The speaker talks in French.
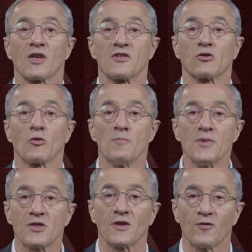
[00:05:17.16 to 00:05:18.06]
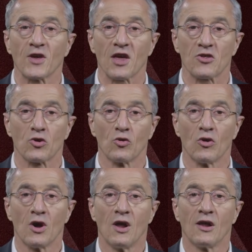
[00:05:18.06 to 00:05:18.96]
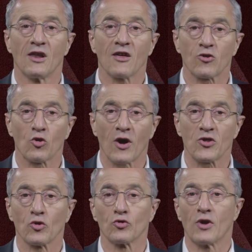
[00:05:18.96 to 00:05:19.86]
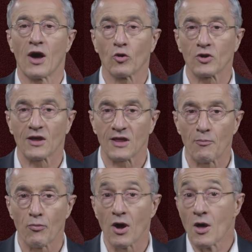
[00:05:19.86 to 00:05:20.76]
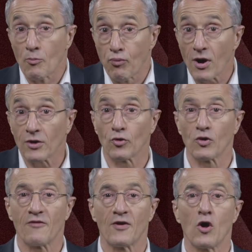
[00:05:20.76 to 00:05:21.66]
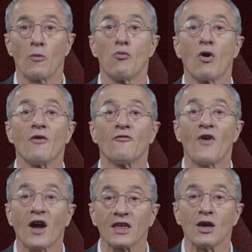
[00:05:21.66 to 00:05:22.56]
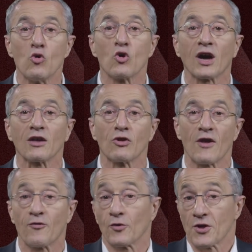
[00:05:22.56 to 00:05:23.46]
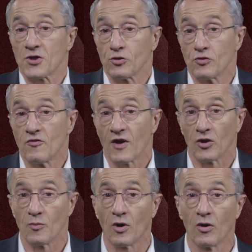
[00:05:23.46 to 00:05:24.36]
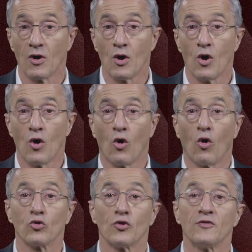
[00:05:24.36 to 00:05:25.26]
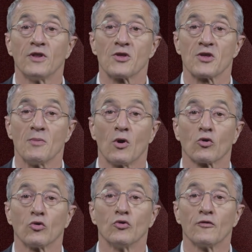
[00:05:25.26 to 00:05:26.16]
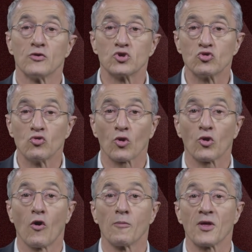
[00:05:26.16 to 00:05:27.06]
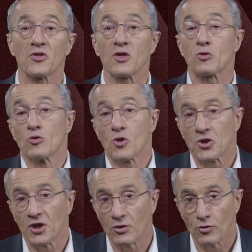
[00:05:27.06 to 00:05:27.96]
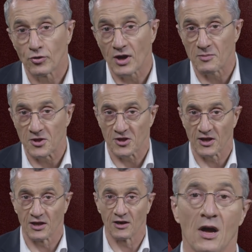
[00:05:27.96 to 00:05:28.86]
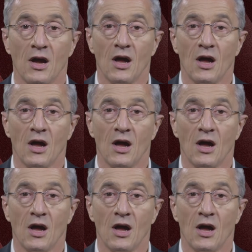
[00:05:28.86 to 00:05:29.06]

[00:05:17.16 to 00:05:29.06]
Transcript: à cette mystification l'instauration de la retraite à point, point dont la valeur pourra varier au gré de la fantaisie du gouvernement. On devine aisément que nos vieux jours seront placés sous le signe de la misère.